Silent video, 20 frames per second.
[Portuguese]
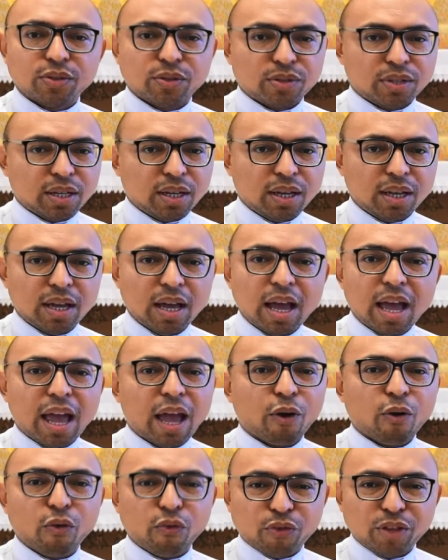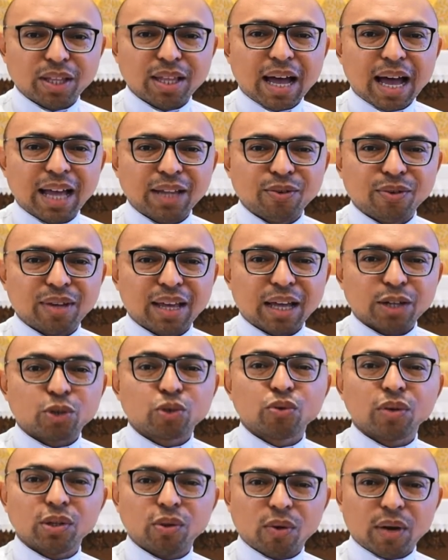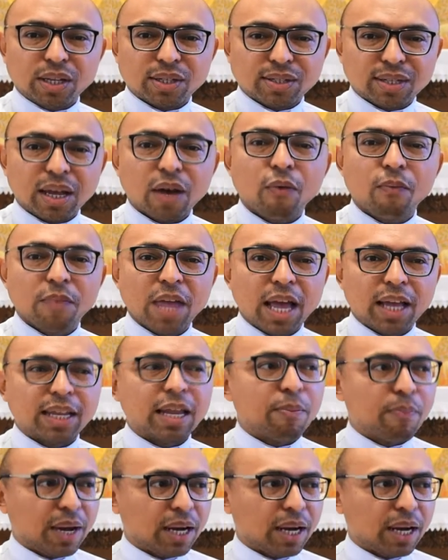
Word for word: você é convidado, né? a sua doação né?